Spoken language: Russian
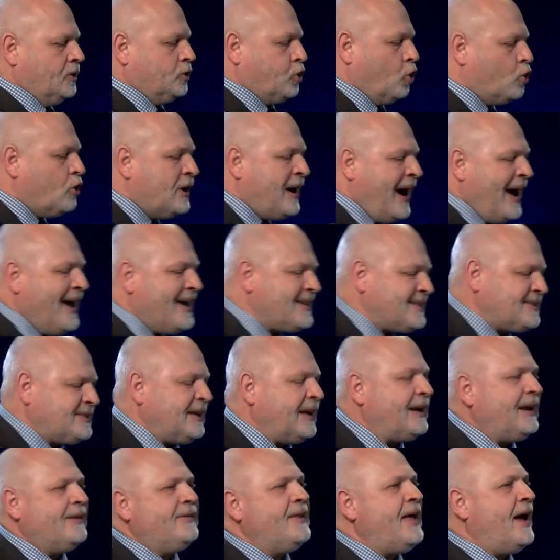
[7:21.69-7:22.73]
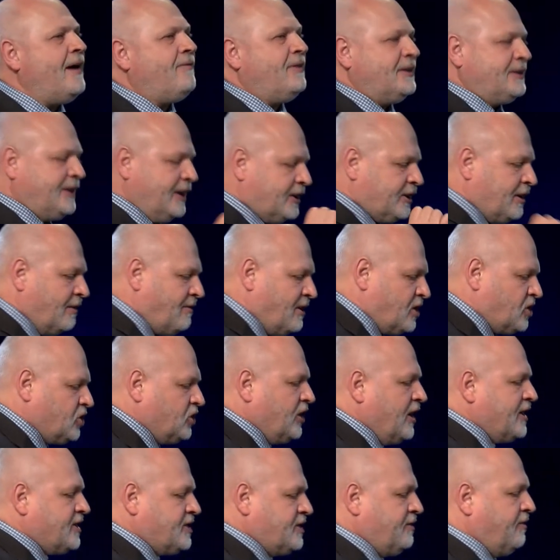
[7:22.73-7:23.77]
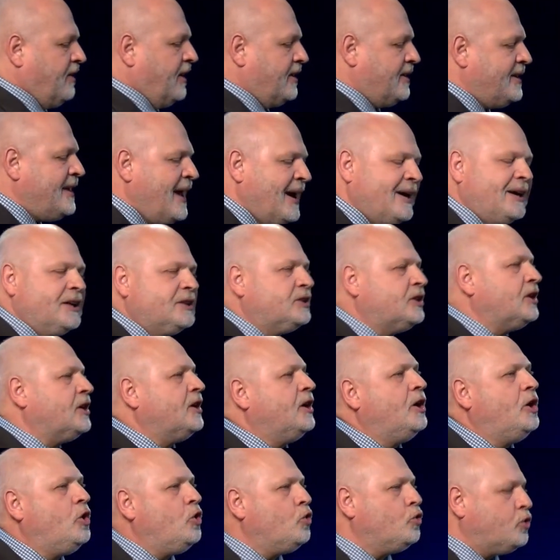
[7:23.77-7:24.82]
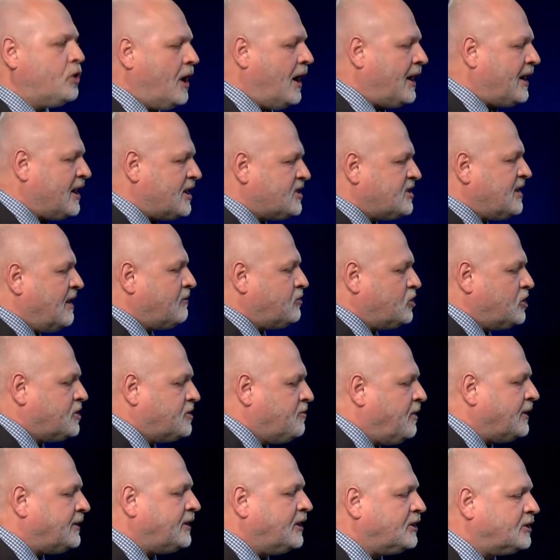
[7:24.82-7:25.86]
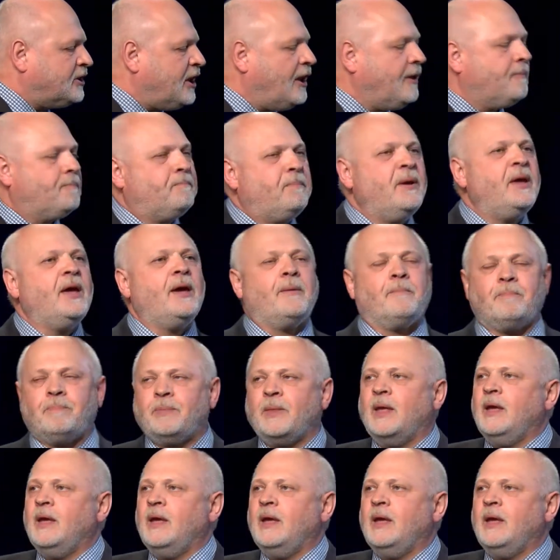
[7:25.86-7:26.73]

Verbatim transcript: Другая сторона вот этого шествия, некоторые люди, оказавшись в этой толпе,